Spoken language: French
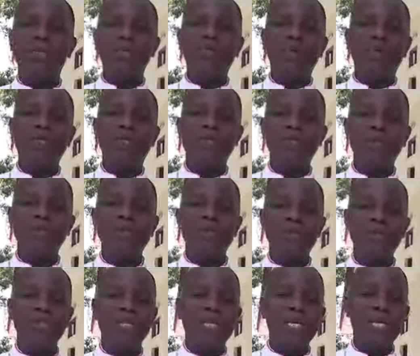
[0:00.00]
auprès des
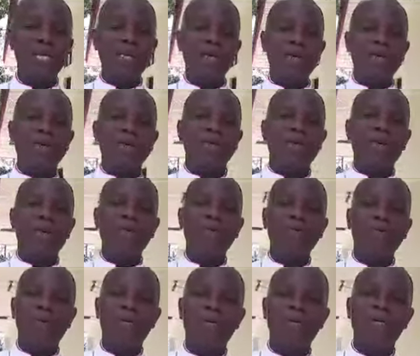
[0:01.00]
prisonniers,
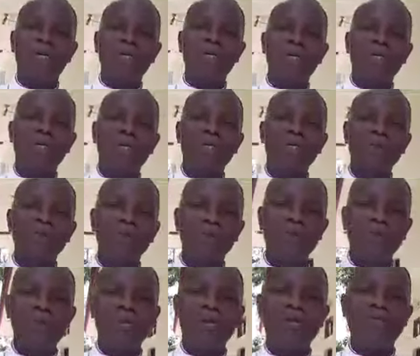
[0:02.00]
comme
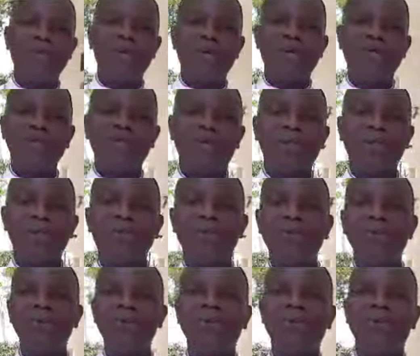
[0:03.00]
nous l'avons
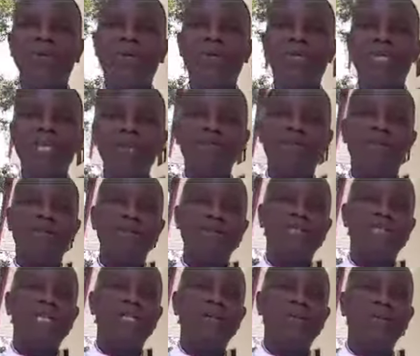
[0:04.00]
entendu dans
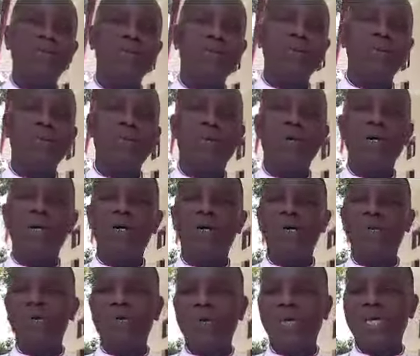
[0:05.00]
l'évangile où
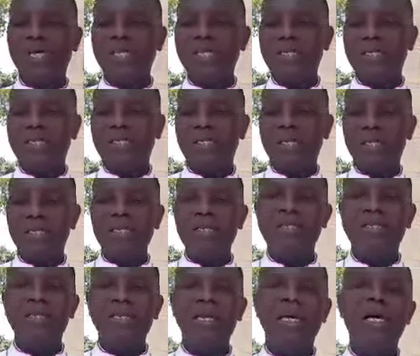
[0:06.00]
le Christ
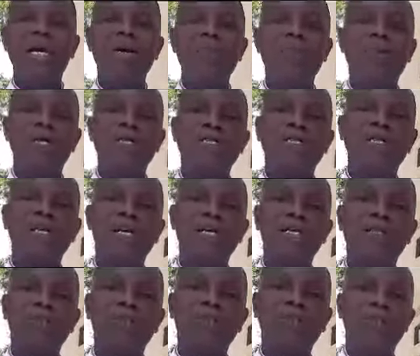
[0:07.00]
lisait un
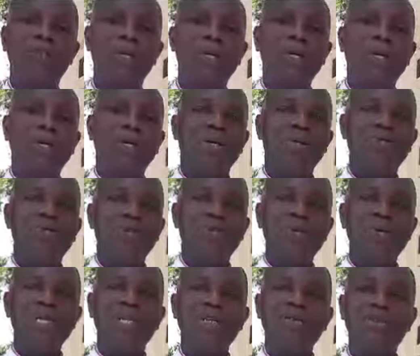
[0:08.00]
passage du
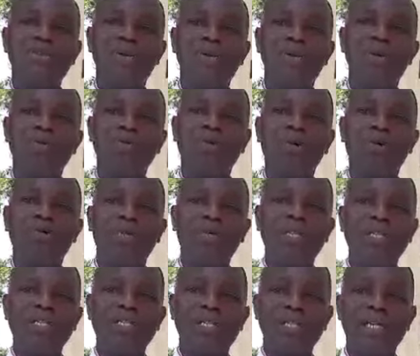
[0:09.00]
livre du
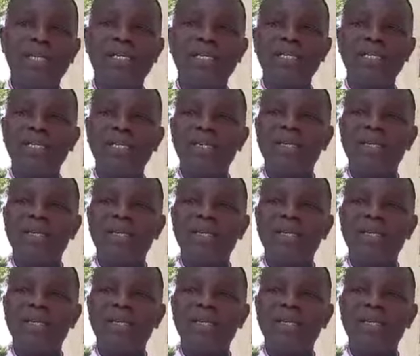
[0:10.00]
prophète Isaïe.